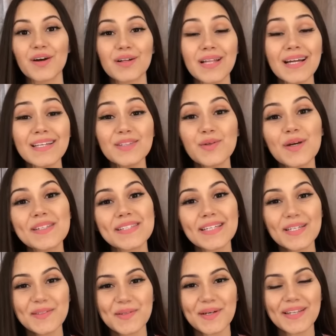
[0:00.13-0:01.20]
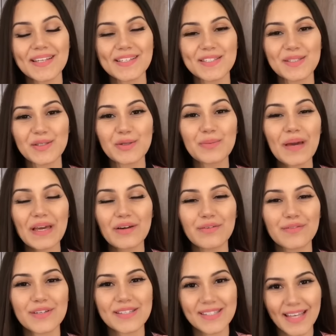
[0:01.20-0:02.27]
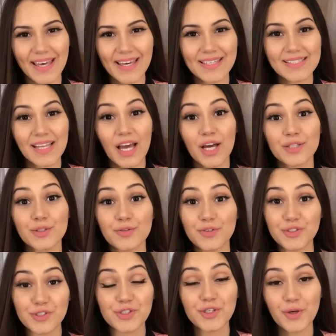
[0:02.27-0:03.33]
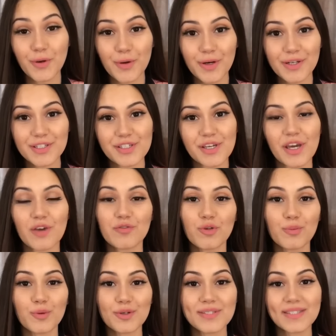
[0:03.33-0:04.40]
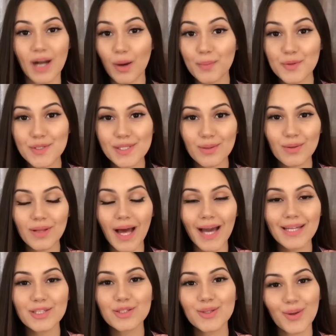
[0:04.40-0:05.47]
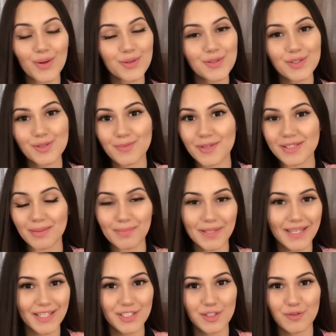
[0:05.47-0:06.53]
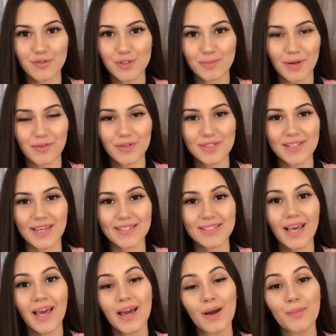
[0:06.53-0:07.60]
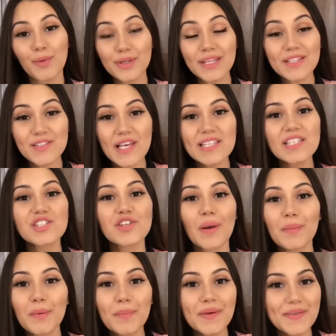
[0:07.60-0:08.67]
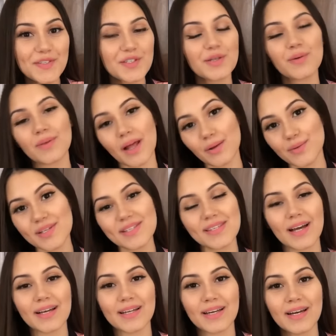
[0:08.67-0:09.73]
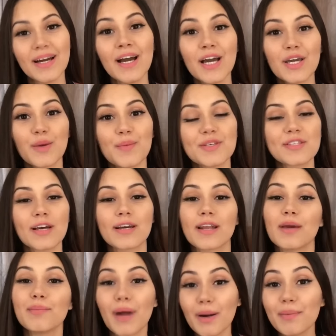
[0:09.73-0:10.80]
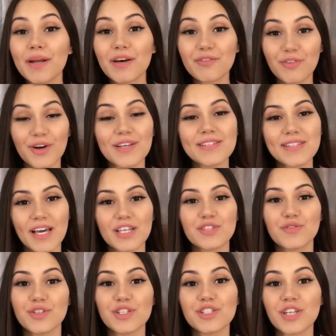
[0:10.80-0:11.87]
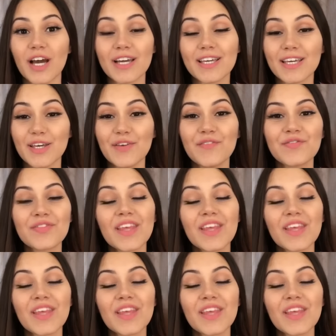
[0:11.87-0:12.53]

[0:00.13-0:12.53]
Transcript: Olá lindões e lindonas, tudo bem com vocês? No vídeo de hoje eu vou mostrar o meu celular e todos os meus aplicativos para vocês. Muitas vezes já me pediram lá no Instagram, meu Instagram é barbaravoz7, vou deixar aqui.